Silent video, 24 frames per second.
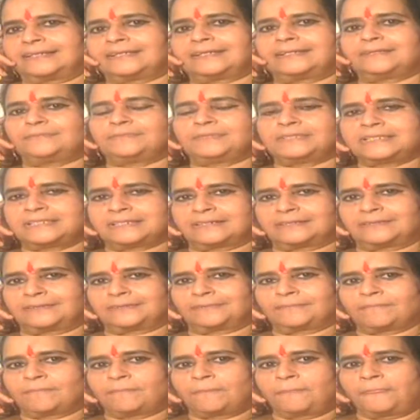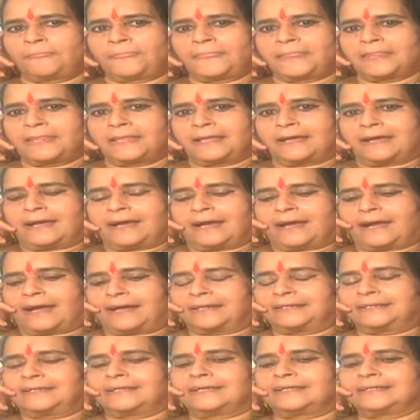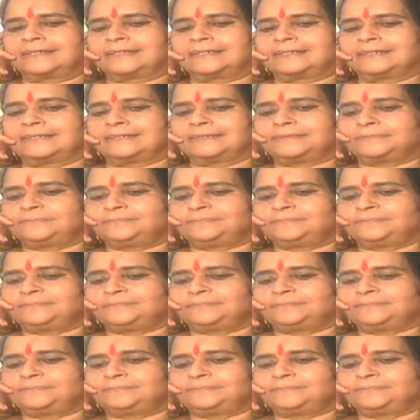అధిగమించాడు అంటానికి